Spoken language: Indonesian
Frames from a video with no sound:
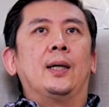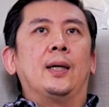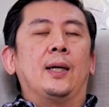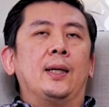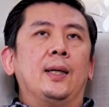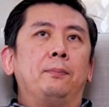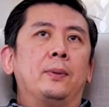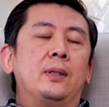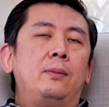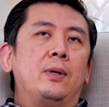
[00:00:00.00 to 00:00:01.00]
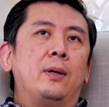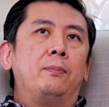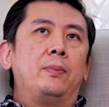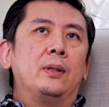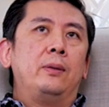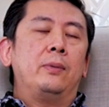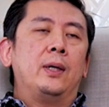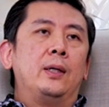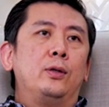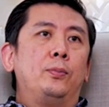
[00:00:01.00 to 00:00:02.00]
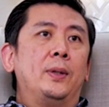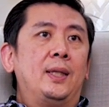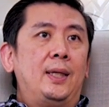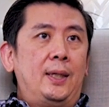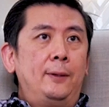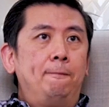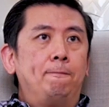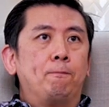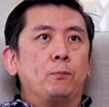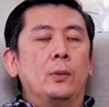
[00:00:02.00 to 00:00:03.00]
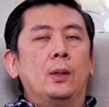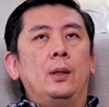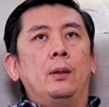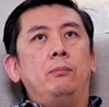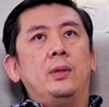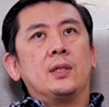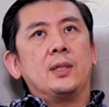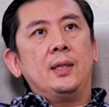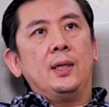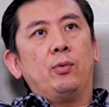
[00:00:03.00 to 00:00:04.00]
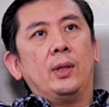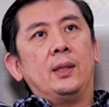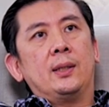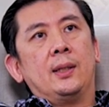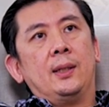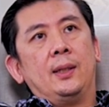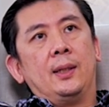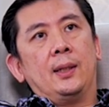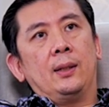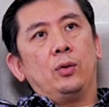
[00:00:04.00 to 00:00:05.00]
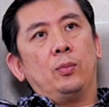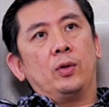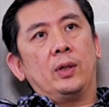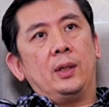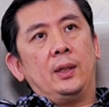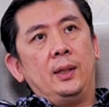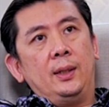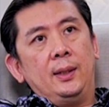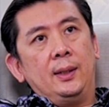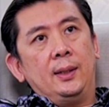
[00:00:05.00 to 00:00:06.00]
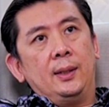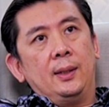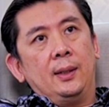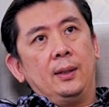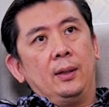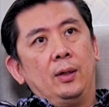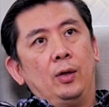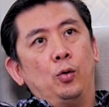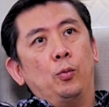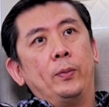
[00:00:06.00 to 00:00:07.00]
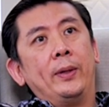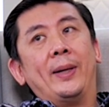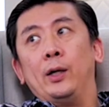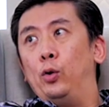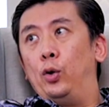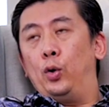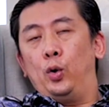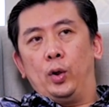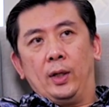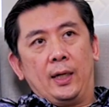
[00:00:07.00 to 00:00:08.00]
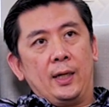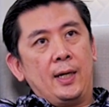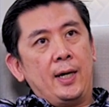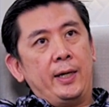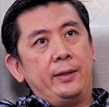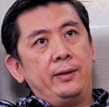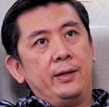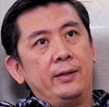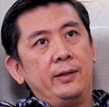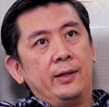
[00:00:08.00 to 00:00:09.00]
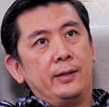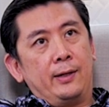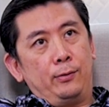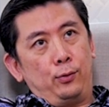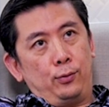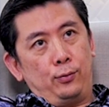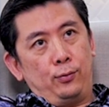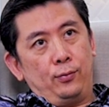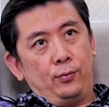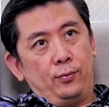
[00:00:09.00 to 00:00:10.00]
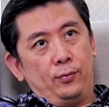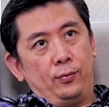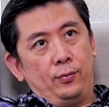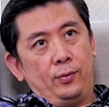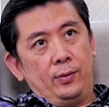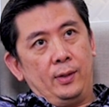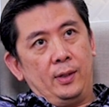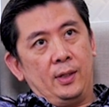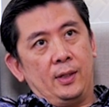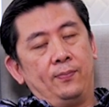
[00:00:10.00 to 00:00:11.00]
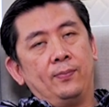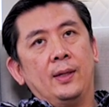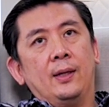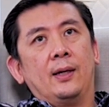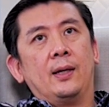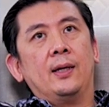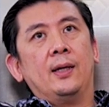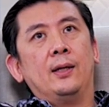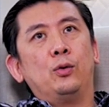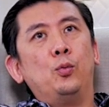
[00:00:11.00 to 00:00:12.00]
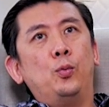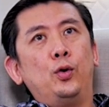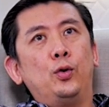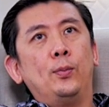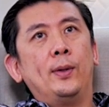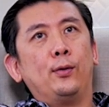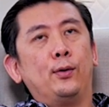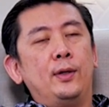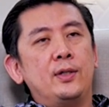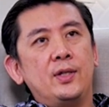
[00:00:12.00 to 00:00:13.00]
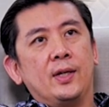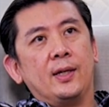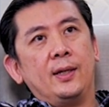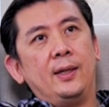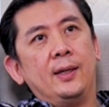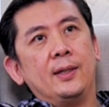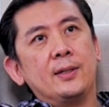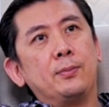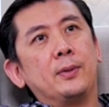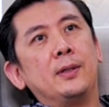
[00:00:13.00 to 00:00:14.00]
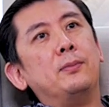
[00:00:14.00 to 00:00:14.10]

karena pertimbangan-pertimbangan itu penting ya. Biasanya wanita dengan tumor ini umumnya mandul karena haidnya tidak teratur. Ya. Karena tubuh itu mengkondisikan dia seperti